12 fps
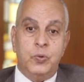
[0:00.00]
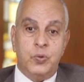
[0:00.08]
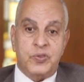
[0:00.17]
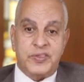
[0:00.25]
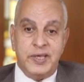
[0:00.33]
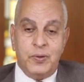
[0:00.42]

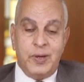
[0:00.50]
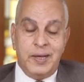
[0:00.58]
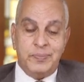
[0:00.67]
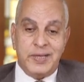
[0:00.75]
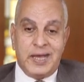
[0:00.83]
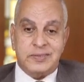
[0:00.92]

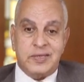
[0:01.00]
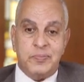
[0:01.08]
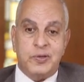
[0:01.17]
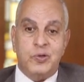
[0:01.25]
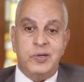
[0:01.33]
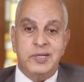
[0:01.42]
وسيوه
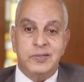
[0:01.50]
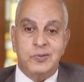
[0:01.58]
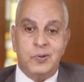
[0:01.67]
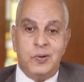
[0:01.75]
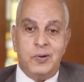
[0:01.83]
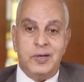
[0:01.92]
بيعتبروا
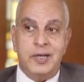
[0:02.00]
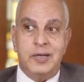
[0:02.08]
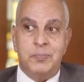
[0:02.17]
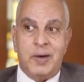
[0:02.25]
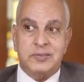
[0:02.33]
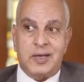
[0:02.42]
انه
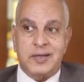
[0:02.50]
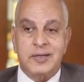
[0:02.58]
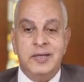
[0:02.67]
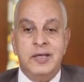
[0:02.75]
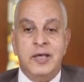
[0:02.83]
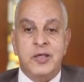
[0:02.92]
المطر
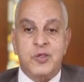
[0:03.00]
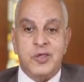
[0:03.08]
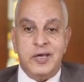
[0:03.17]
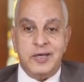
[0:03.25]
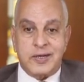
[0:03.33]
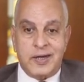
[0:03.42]

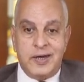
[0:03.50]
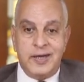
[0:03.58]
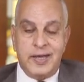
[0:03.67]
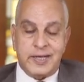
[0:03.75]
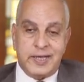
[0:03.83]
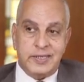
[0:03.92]
شيء
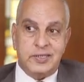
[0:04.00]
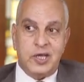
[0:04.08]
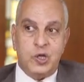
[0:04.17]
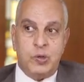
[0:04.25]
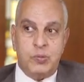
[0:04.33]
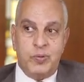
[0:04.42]
رائع
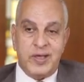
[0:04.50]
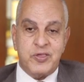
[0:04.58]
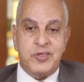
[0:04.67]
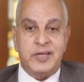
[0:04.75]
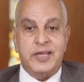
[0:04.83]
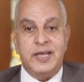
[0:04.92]
جدا
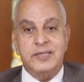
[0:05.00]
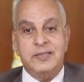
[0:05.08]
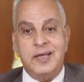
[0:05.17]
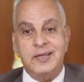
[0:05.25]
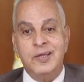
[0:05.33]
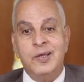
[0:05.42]
ومبشر
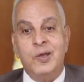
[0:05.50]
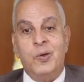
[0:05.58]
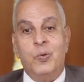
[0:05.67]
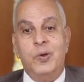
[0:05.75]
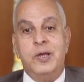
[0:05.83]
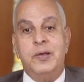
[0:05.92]
جدا
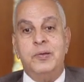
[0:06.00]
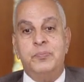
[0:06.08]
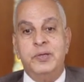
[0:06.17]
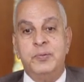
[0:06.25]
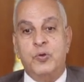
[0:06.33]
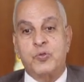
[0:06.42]

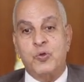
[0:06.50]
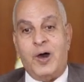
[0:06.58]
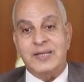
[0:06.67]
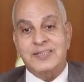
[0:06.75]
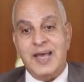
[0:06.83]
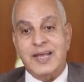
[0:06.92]
وبيبقوا
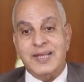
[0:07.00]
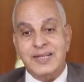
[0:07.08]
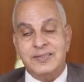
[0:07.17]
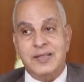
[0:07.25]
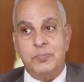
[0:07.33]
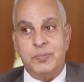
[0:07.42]
سعداء
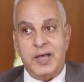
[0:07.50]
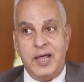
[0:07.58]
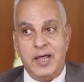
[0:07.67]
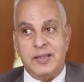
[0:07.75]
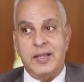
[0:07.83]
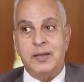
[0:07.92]
جدا
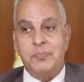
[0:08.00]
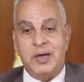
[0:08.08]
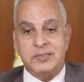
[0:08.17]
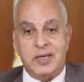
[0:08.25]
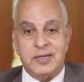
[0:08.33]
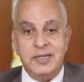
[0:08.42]
بهذا
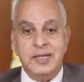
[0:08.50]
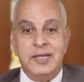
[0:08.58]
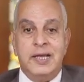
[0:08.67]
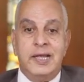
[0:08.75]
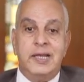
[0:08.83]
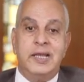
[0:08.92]
المطر
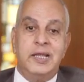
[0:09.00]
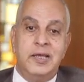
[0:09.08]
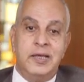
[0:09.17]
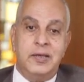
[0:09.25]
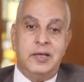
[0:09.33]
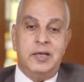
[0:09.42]

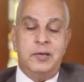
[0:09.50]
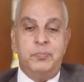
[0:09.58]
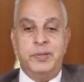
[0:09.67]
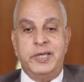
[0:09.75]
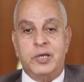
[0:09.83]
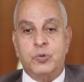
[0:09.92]
اللي آه،
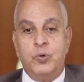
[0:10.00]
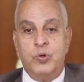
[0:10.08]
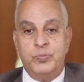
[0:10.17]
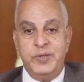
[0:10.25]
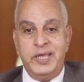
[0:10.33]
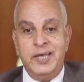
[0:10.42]

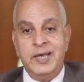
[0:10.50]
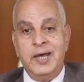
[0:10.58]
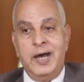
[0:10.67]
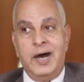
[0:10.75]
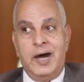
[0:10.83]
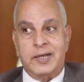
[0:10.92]
بيرووا بيه
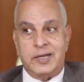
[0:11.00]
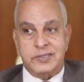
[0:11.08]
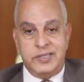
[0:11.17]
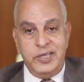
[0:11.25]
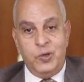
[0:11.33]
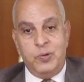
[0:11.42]

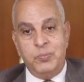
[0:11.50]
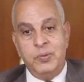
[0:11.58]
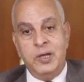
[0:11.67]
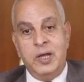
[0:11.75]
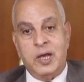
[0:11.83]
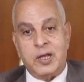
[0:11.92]
أراضيهم
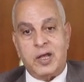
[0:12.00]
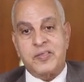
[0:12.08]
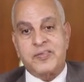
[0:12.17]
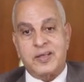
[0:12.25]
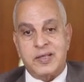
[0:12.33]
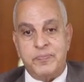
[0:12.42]

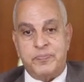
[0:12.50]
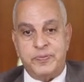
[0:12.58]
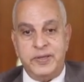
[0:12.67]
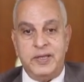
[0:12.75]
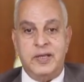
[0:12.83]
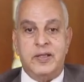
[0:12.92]
خاصة
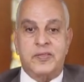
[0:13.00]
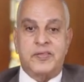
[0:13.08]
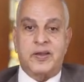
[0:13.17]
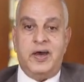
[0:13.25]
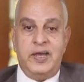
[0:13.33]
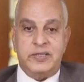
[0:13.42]
في
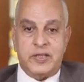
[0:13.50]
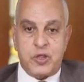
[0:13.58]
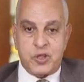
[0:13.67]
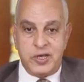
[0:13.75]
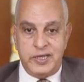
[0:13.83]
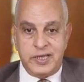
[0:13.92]
زراعة
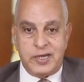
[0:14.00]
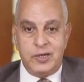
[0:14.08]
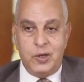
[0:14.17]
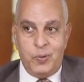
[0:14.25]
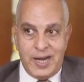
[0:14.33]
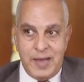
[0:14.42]
الشعير
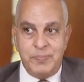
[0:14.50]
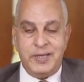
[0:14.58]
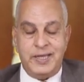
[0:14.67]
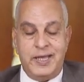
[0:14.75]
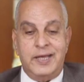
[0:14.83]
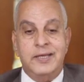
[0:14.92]
اللي هو
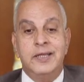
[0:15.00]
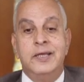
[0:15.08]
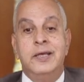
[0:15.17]
القمح يعني